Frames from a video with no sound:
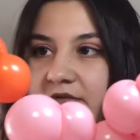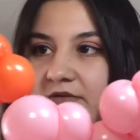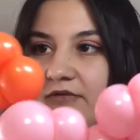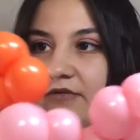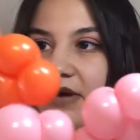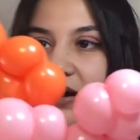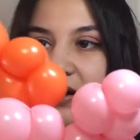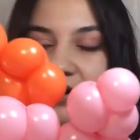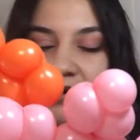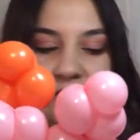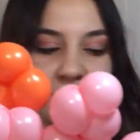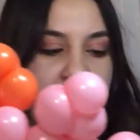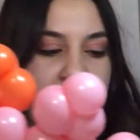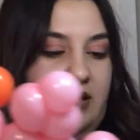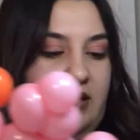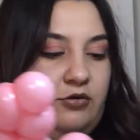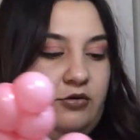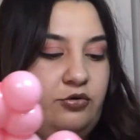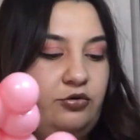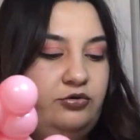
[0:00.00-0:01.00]
fark var.
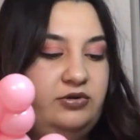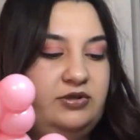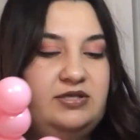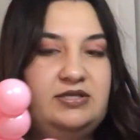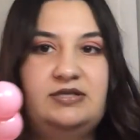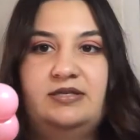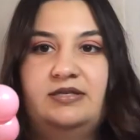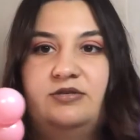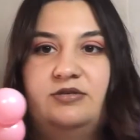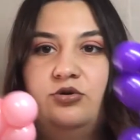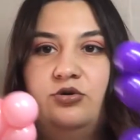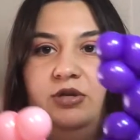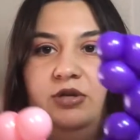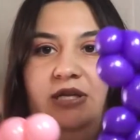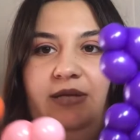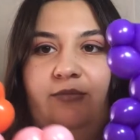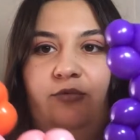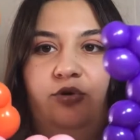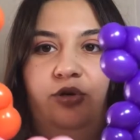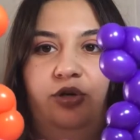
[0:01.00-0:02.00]
Onu da size
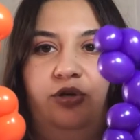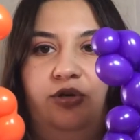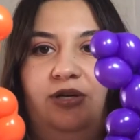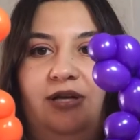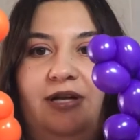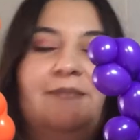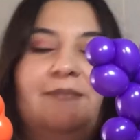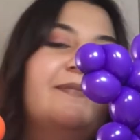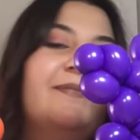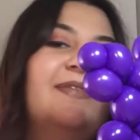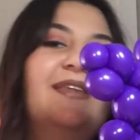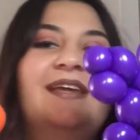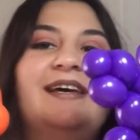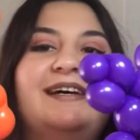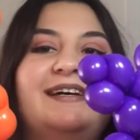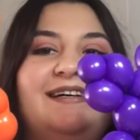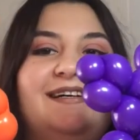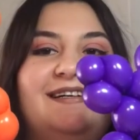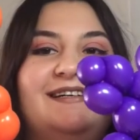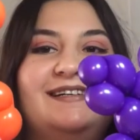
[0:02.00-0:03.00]
söyleyeyim. Ona göre
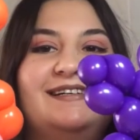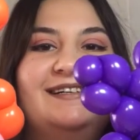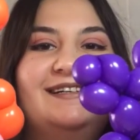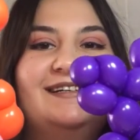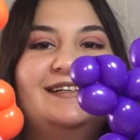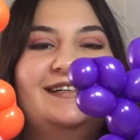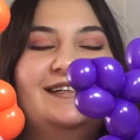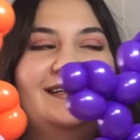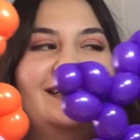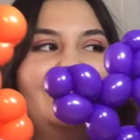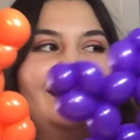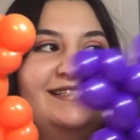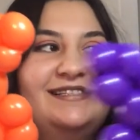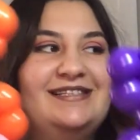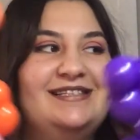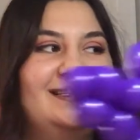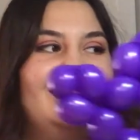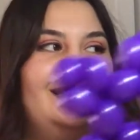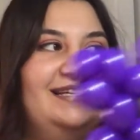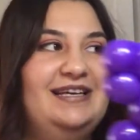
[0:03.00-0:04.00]
e,
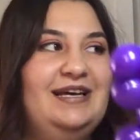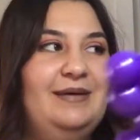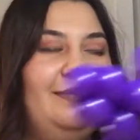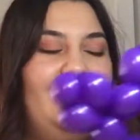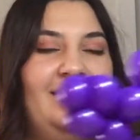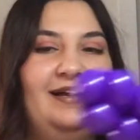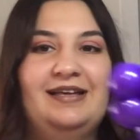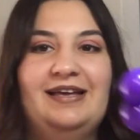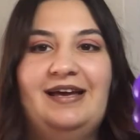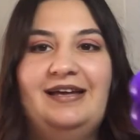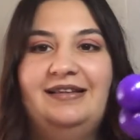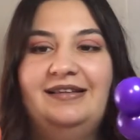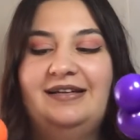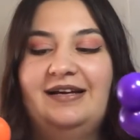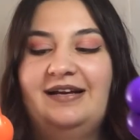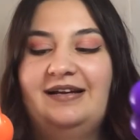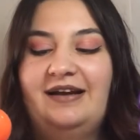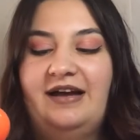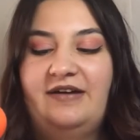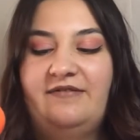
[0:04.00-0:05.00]
siz de yaparken
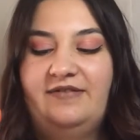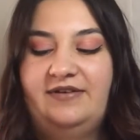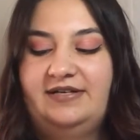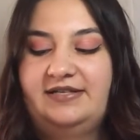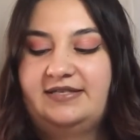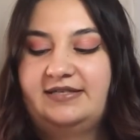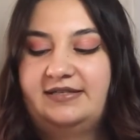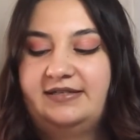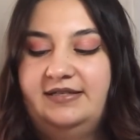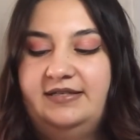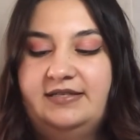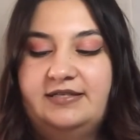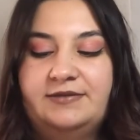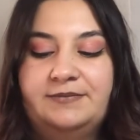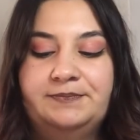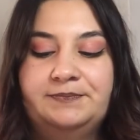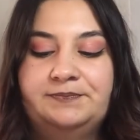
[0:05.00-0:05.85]
karar verirsiniz.